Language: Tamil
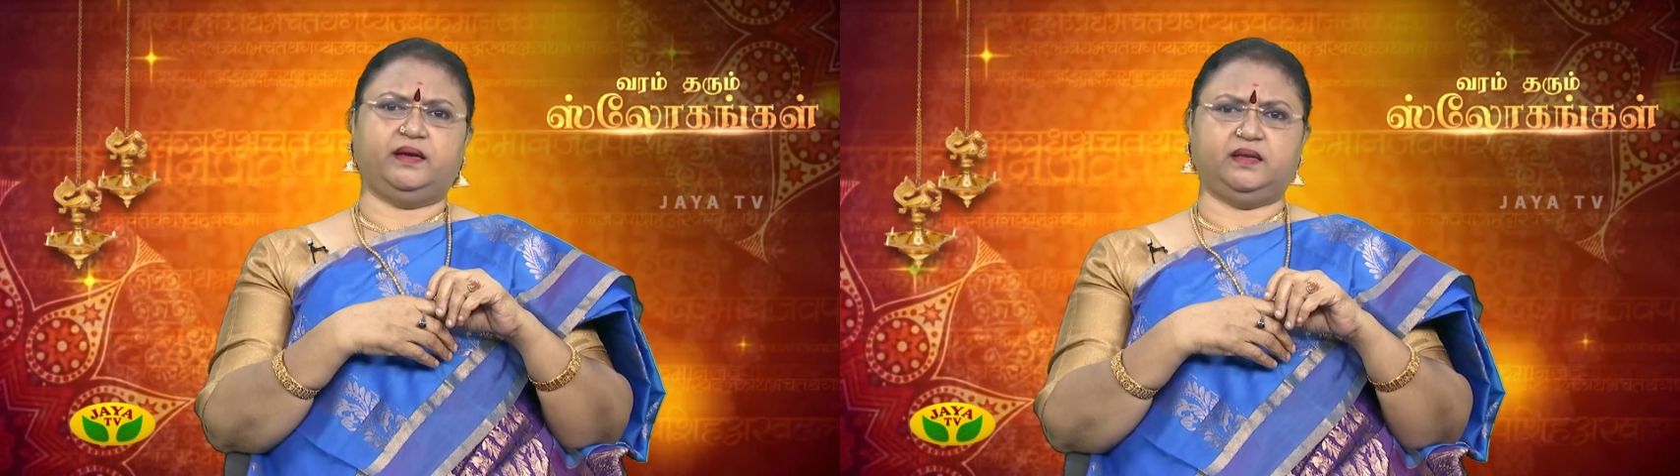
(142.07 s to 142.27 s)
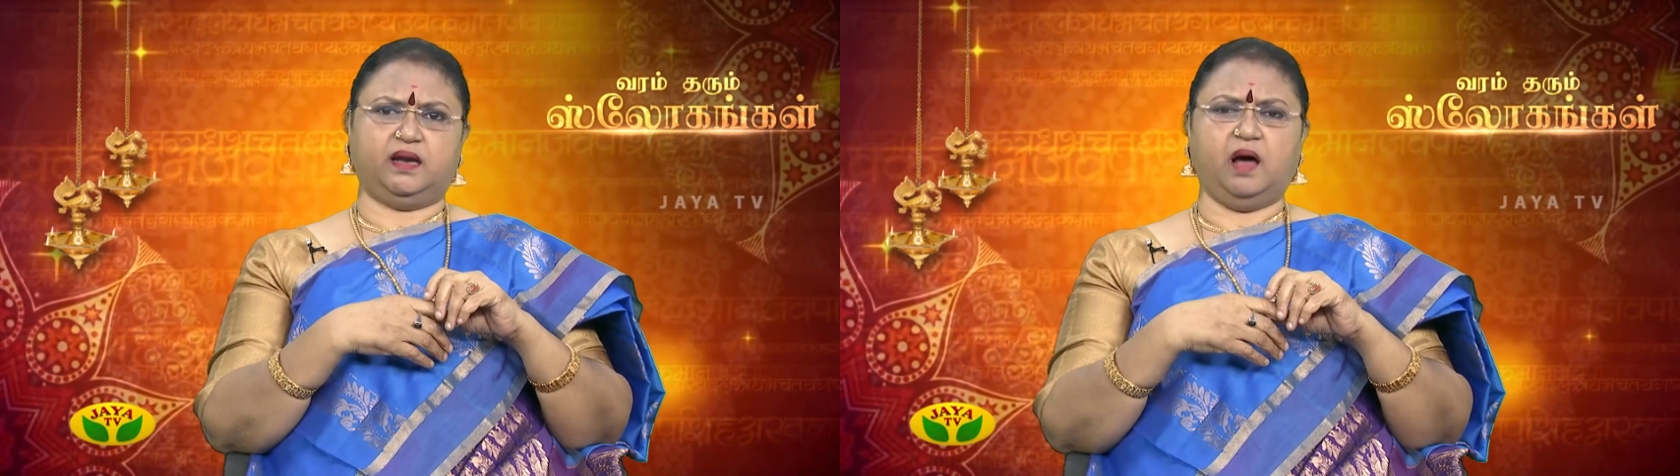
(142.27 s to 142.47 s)

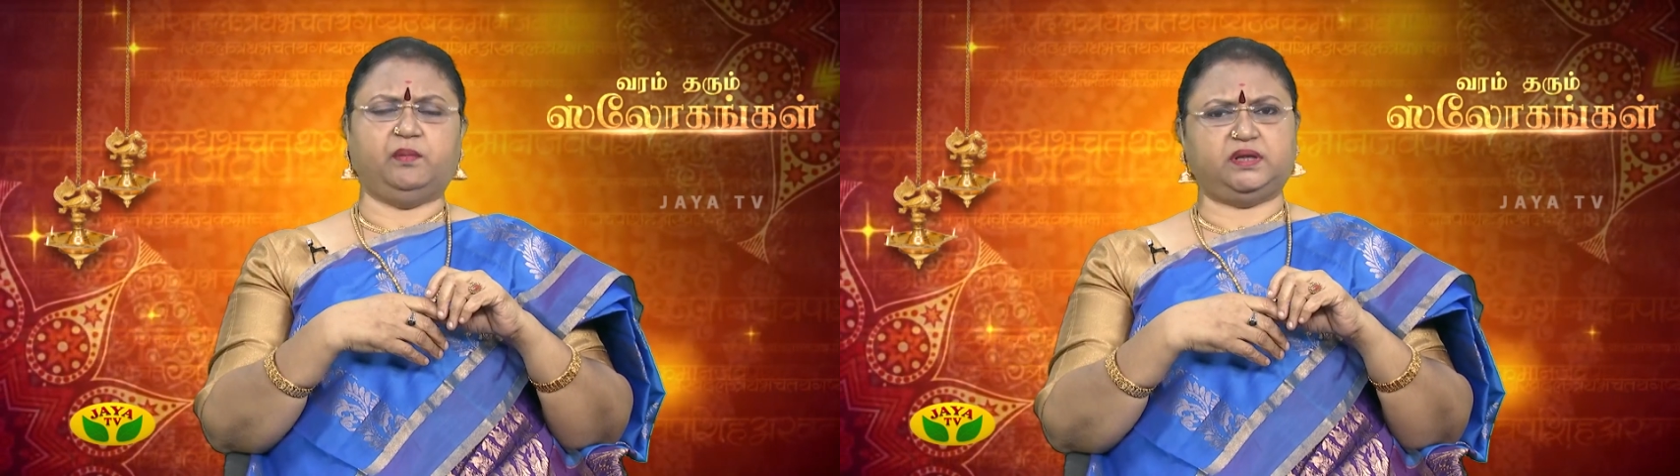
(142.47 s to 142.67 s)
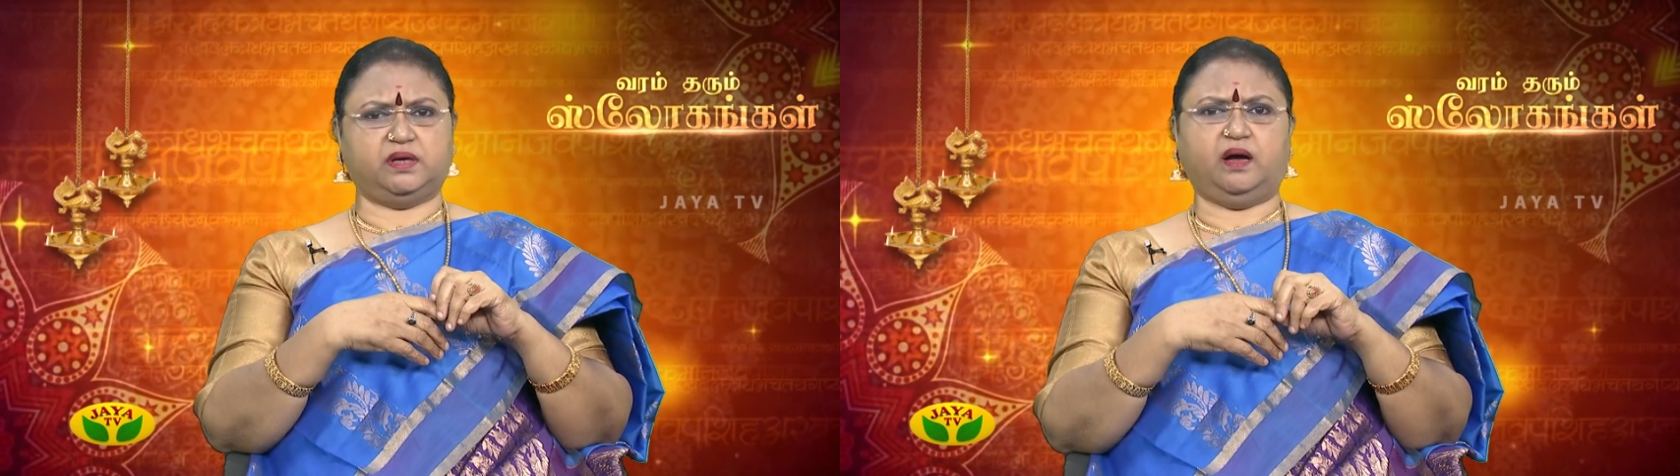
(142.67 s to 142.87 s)
இந்த
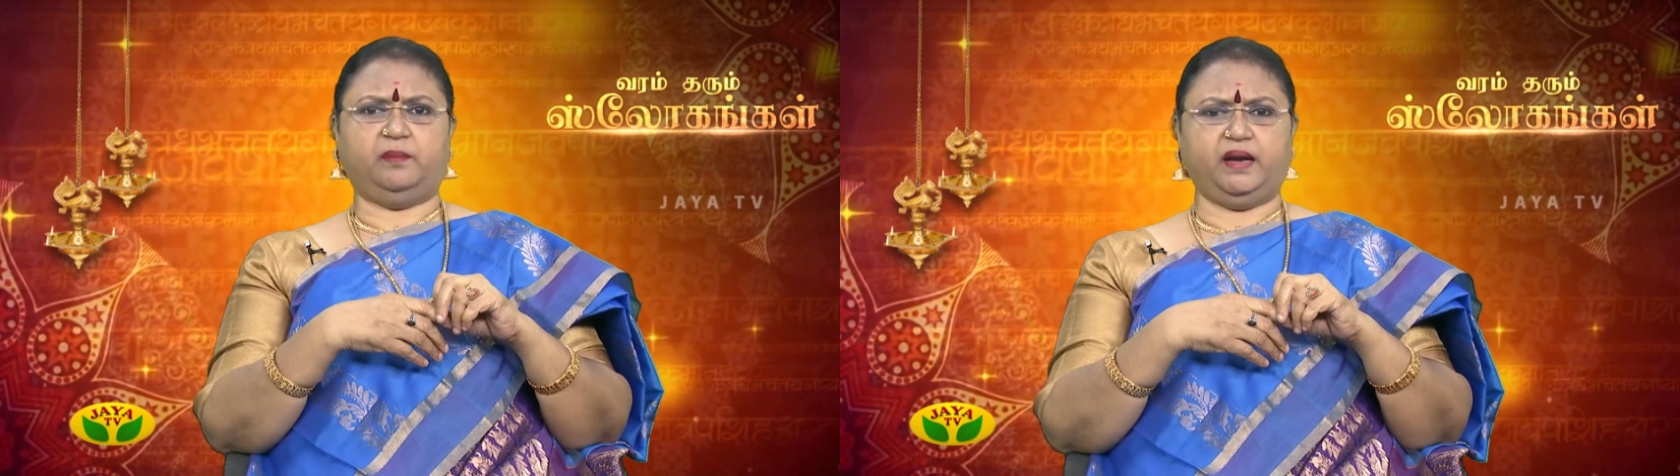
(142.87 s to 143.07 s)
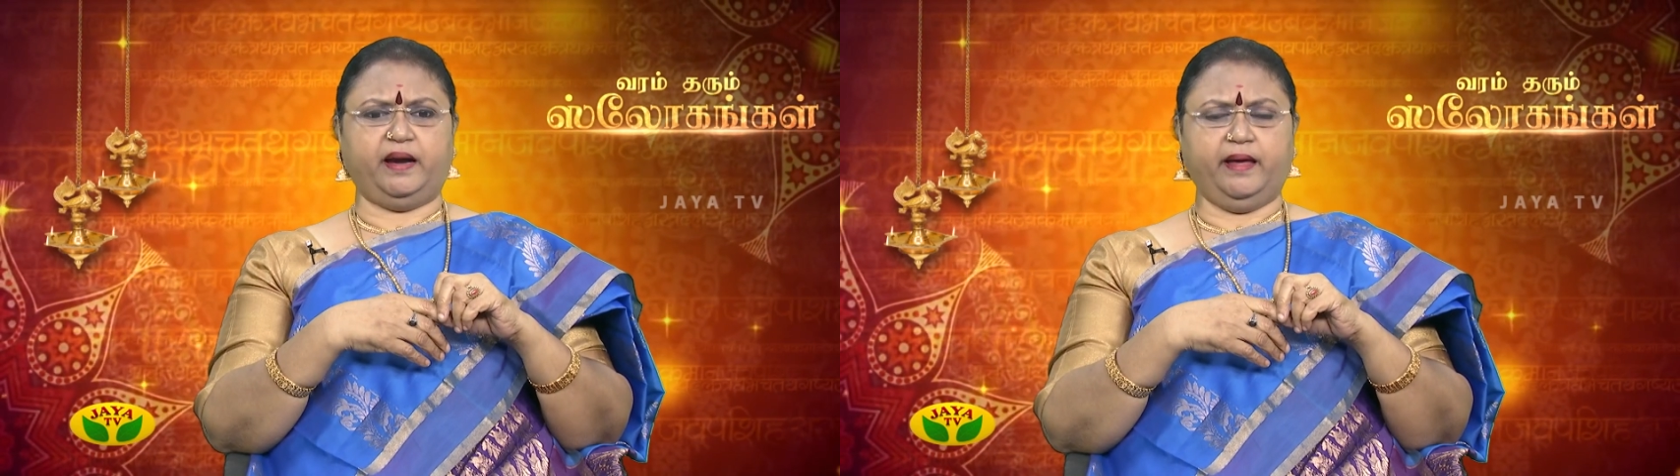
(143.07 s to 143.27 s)
நாமத்துக்கு
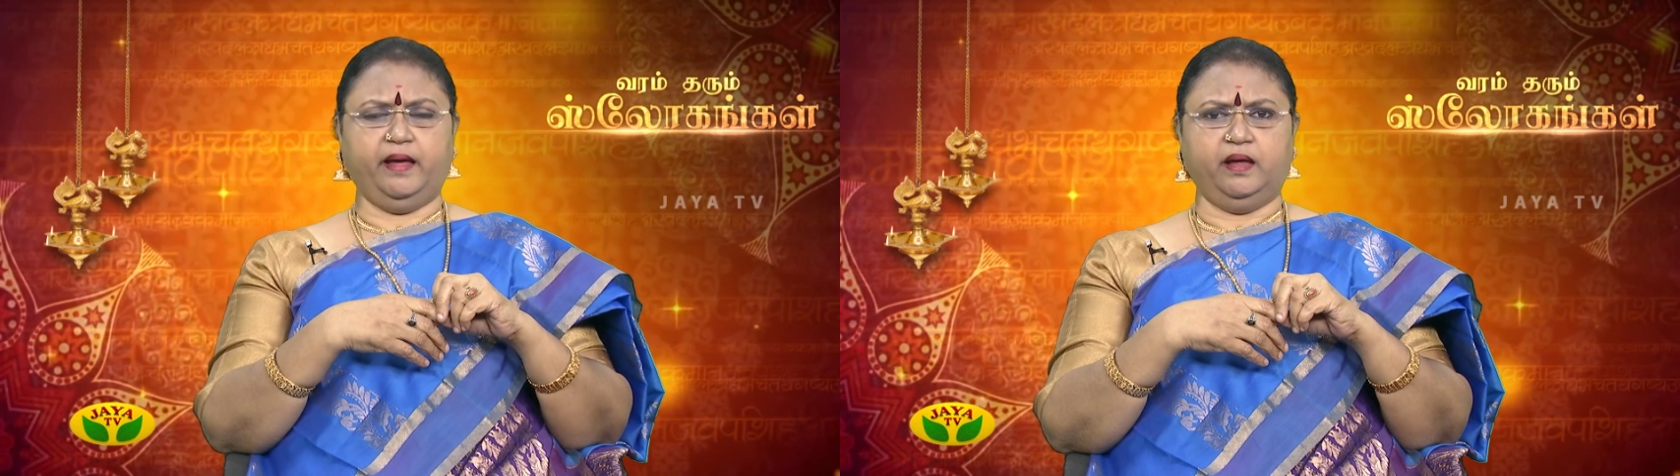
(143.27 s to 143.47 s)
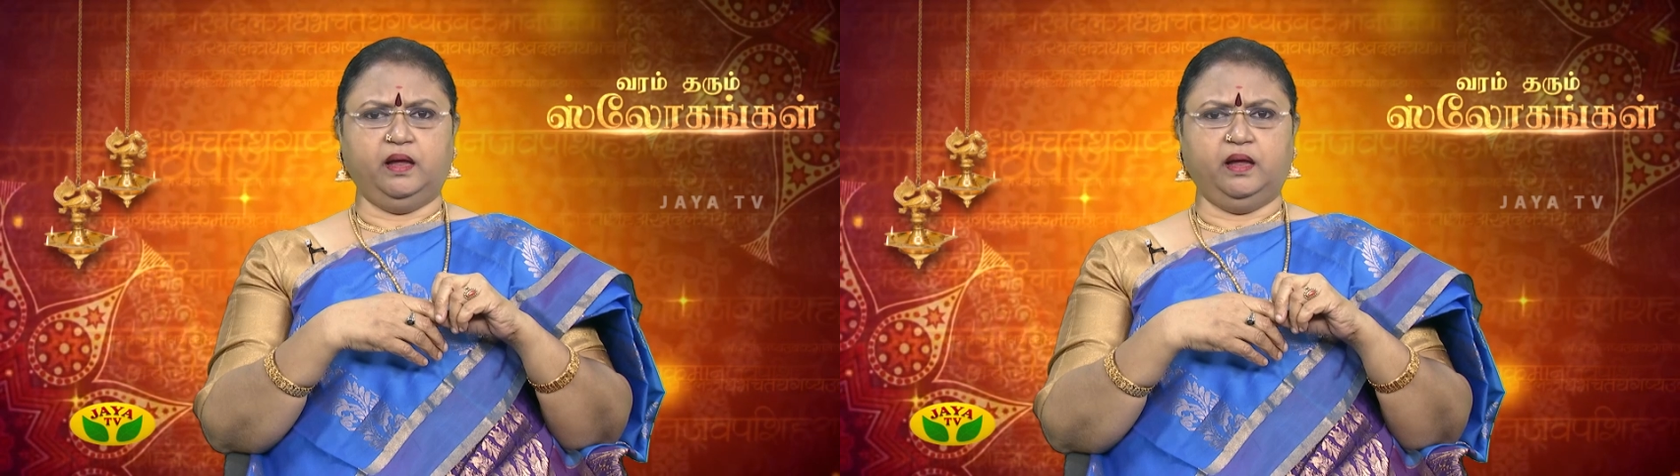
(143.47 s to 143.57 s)
அப்படின்னா